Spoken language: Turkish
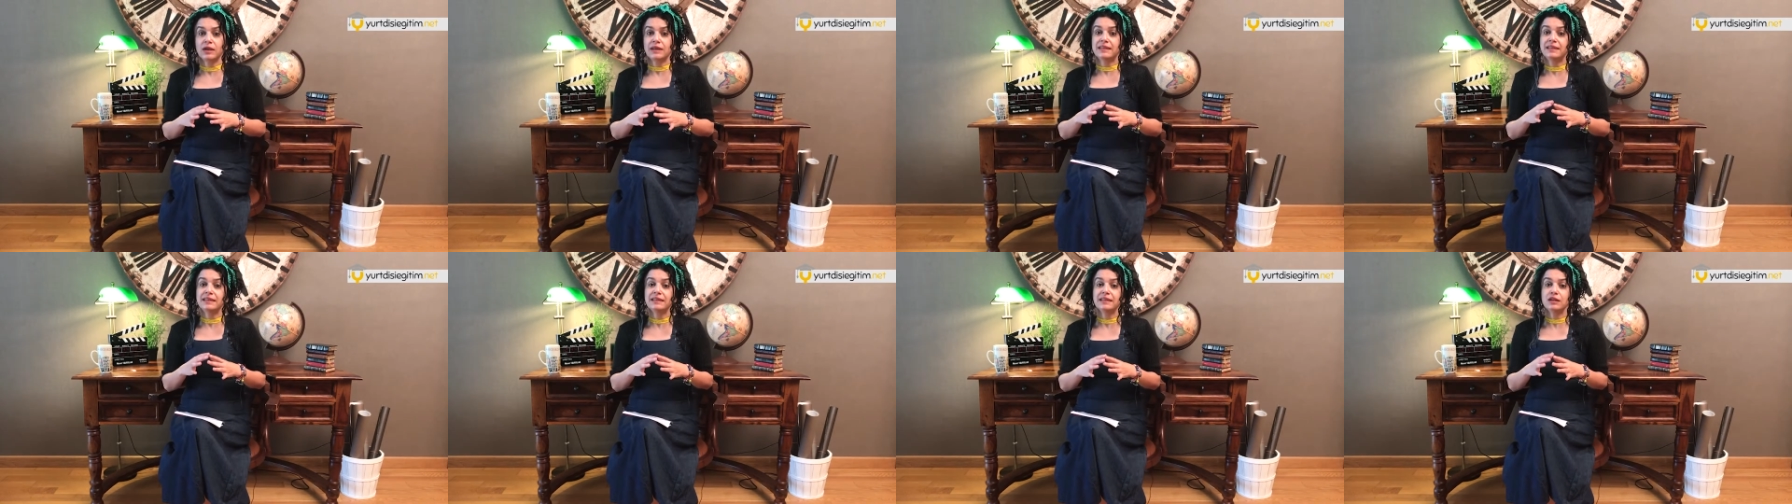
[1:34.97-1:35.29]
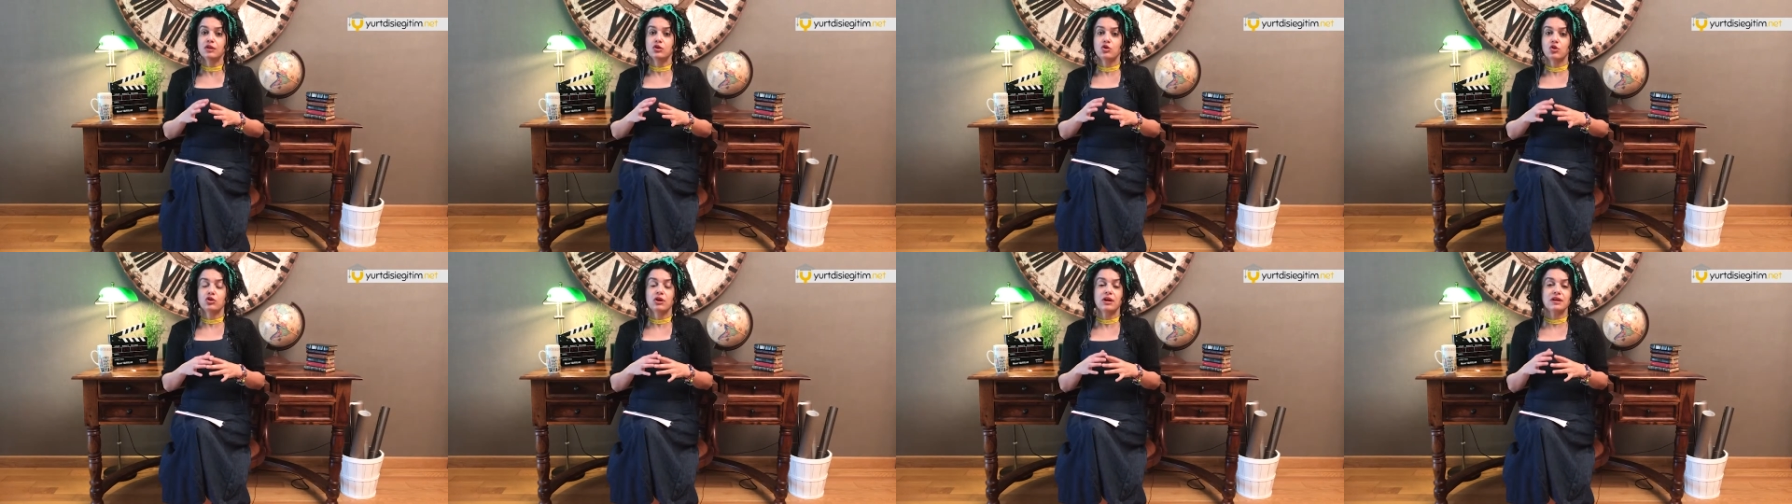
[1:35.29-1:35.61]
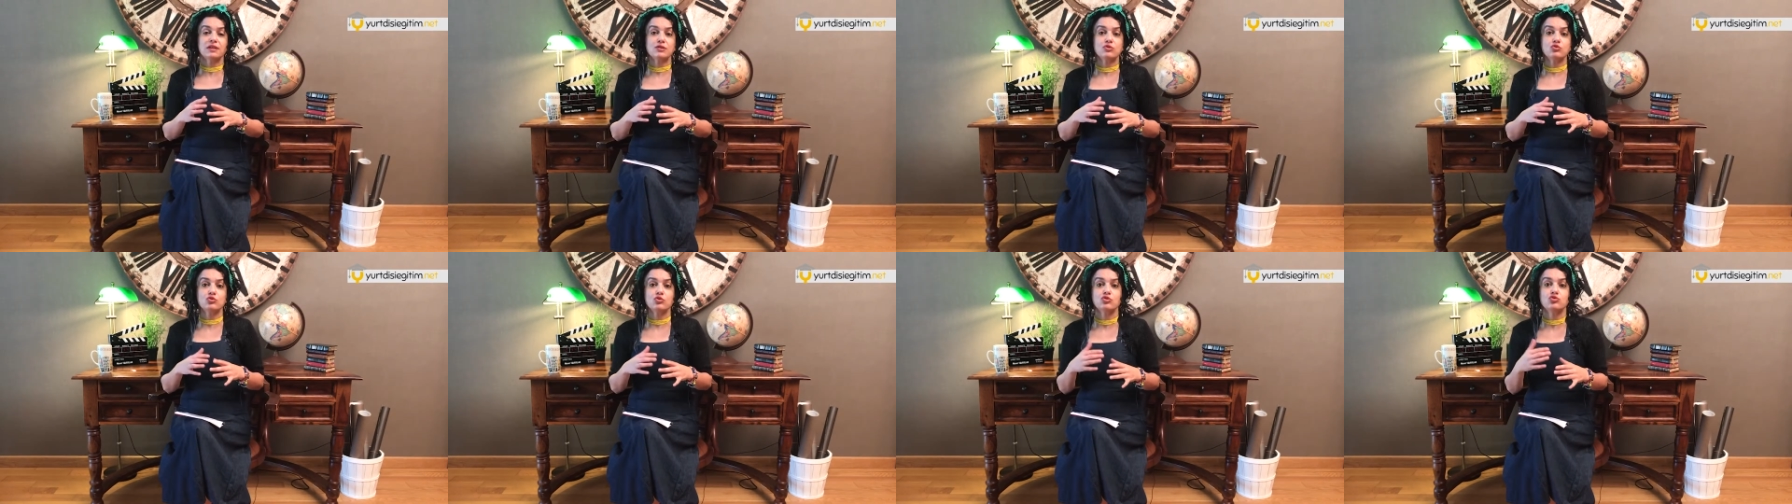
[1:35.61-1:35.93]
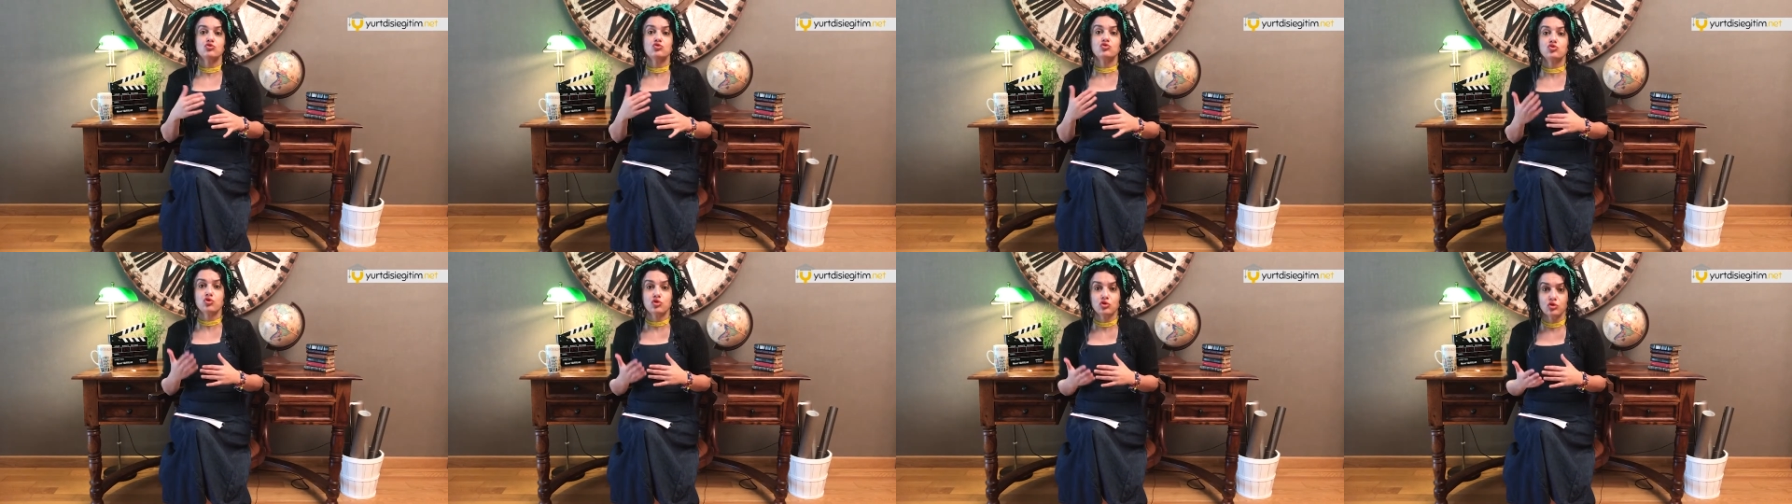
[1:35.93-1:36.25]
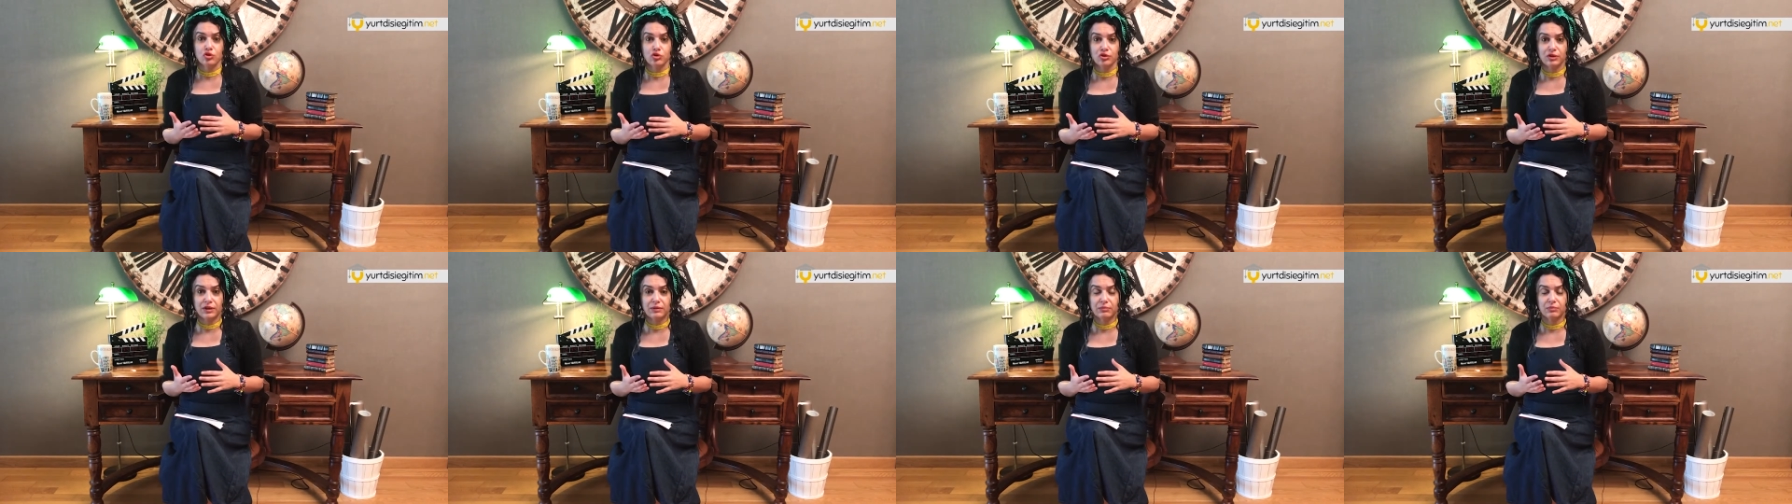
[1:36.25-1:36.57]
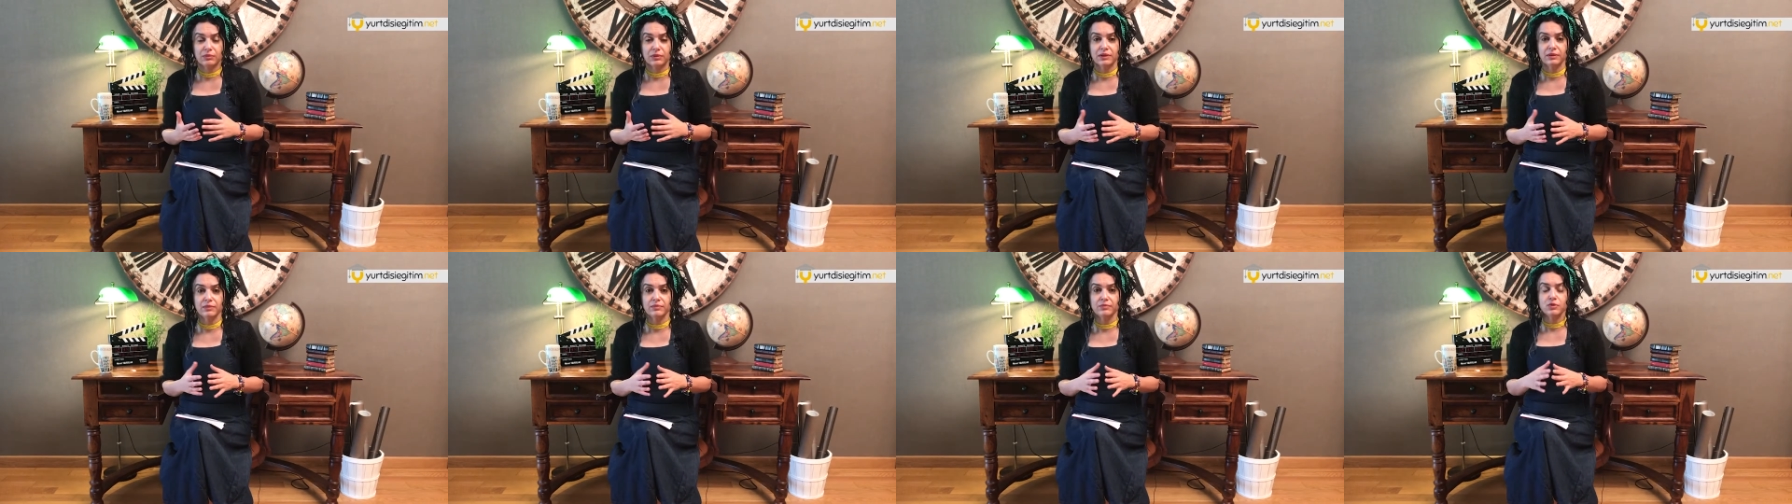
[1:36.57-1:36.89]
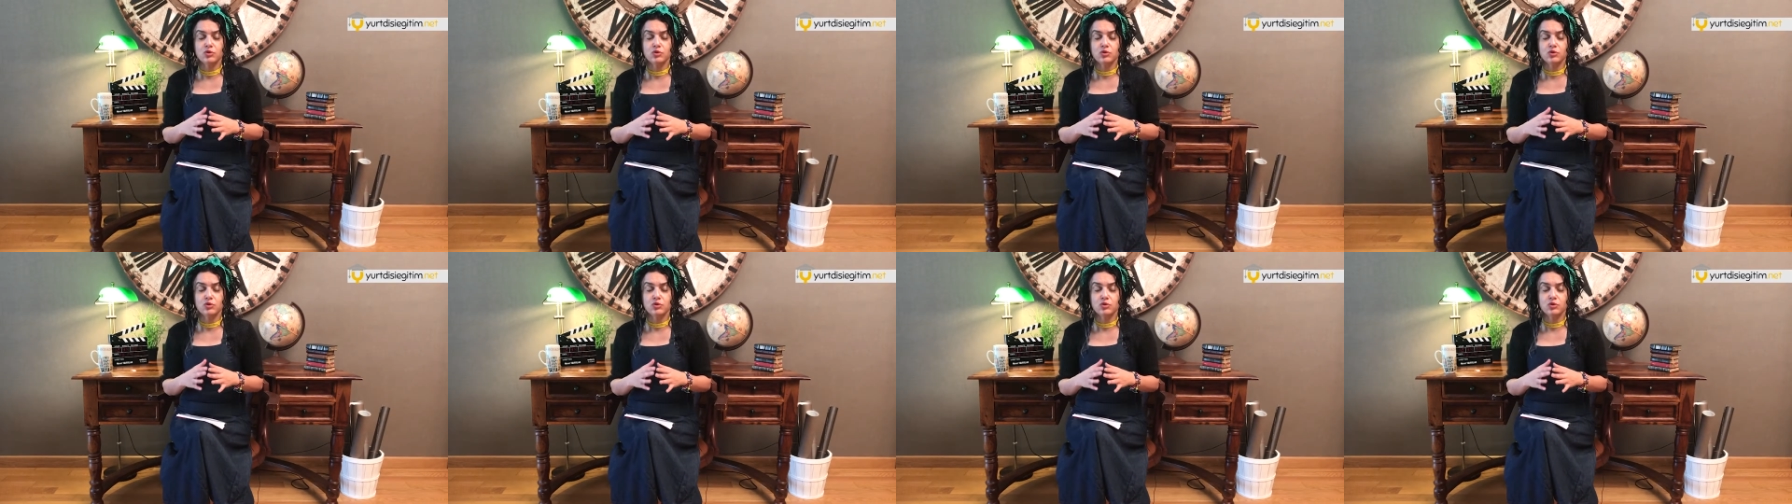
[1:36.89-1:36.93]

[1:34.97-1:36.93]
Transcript: Yine lokasyon çok önemli.